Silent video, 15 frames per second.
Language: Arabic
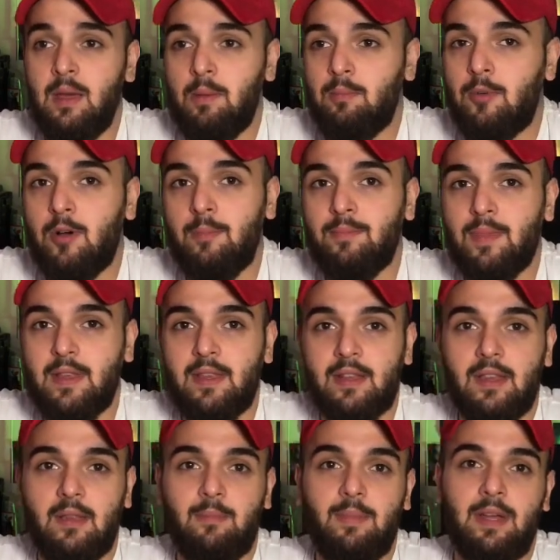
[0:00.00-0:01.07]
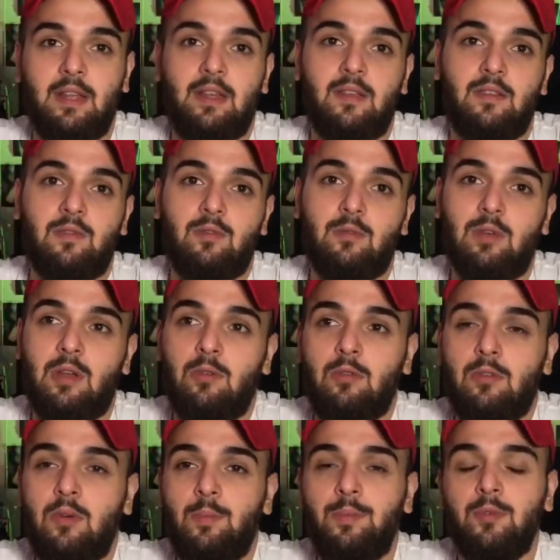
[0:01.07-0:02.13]
مهم تقدر تطبع عليها الصوره
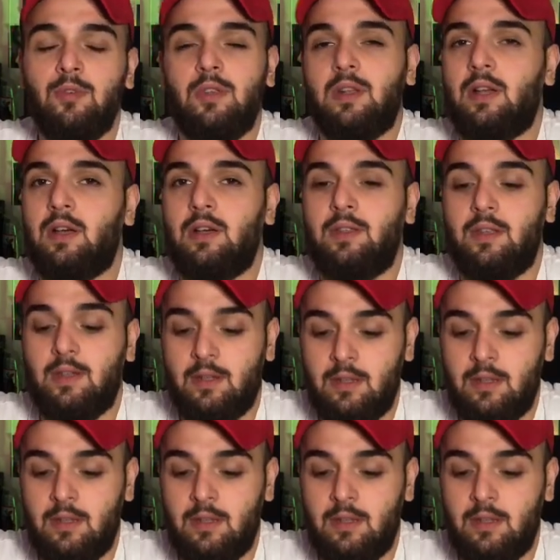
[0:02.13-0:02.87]
وكمبيوتر عادي